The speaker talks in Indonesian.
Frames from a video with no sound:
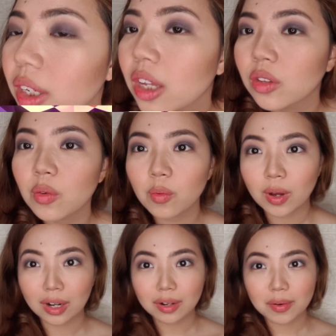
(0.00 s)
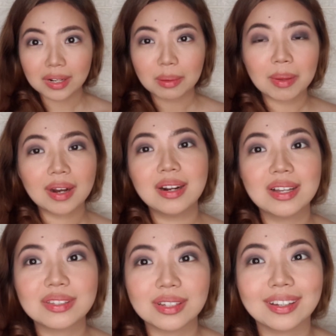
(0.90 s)
dia tuh warnanya kalau di kamera
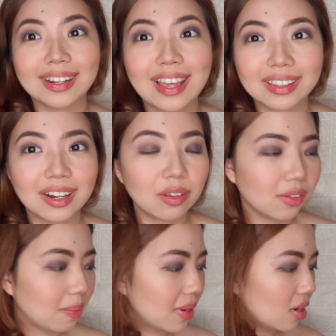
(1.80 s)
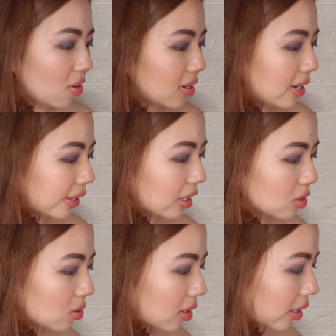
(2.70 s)
nggak sekelihatan gitu tapi kalau dilihat
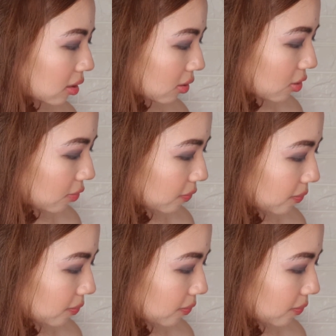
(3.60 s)
langsung kelihatan kan.